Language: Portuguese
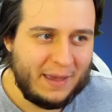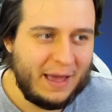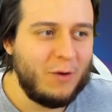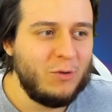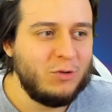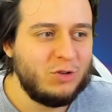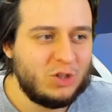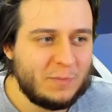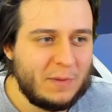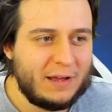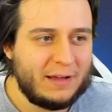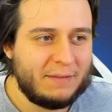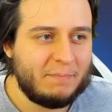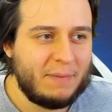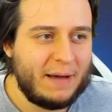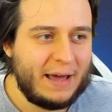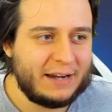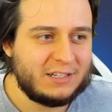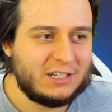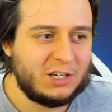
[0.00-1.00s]
A última
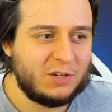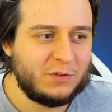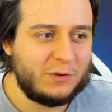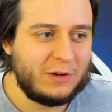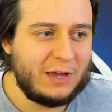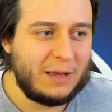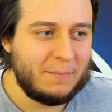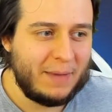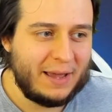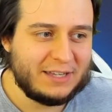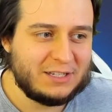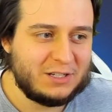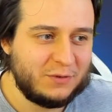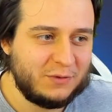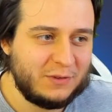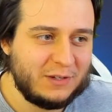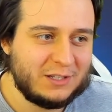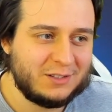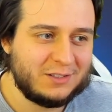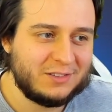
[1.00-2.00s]
parte que foi a mais
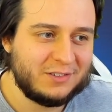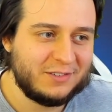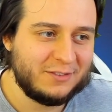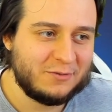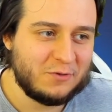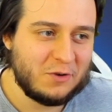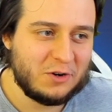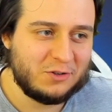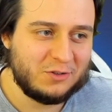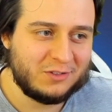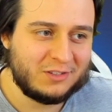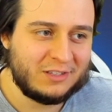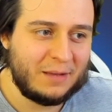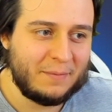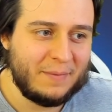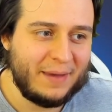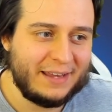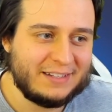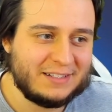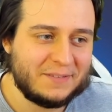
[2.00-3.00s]
difícil foi
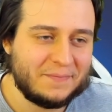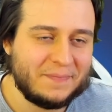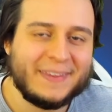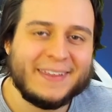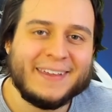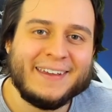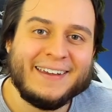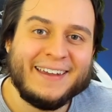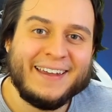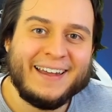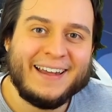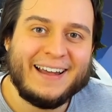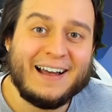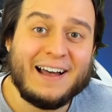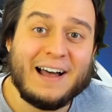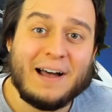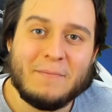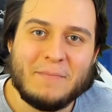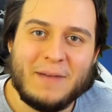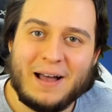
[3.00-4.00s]
justamente
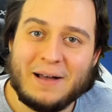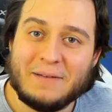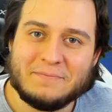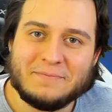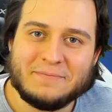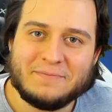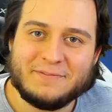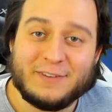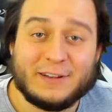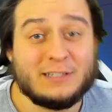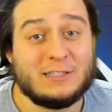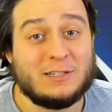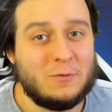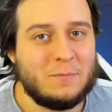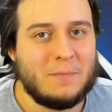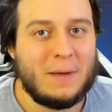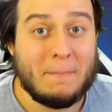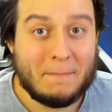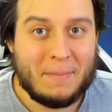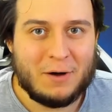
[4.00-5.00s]
a, a fazer
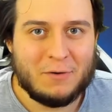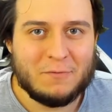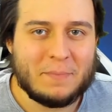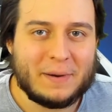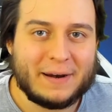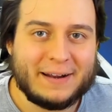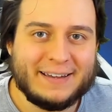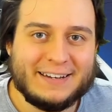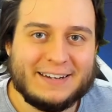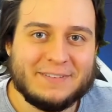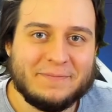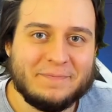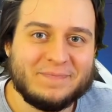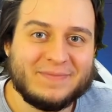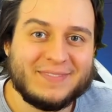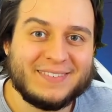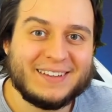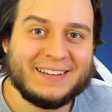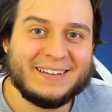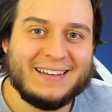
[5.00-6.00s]
uma mão para ele,
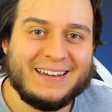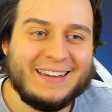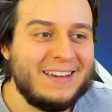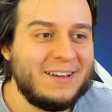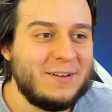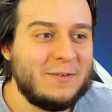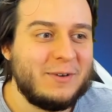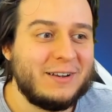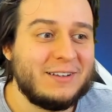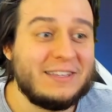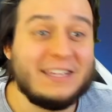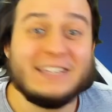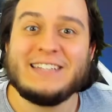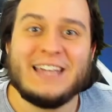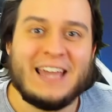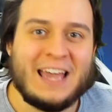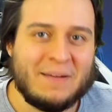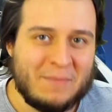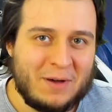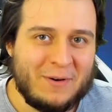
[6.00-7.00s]

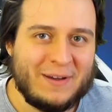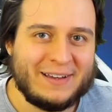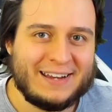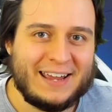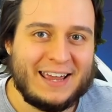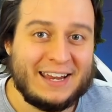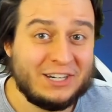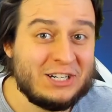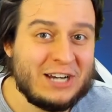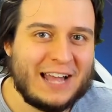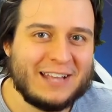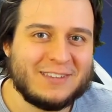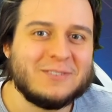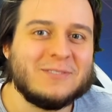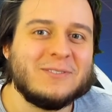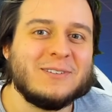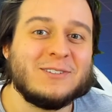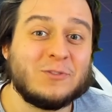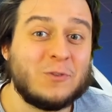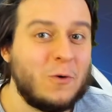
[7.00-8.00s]
Desenhar a mão é, é
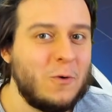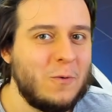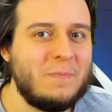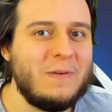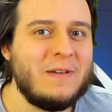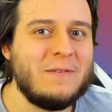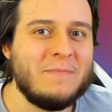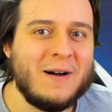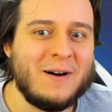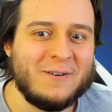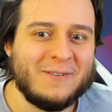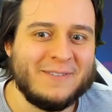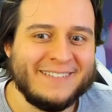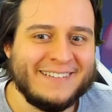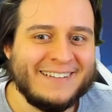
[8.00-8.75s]
chato. Esculpir mão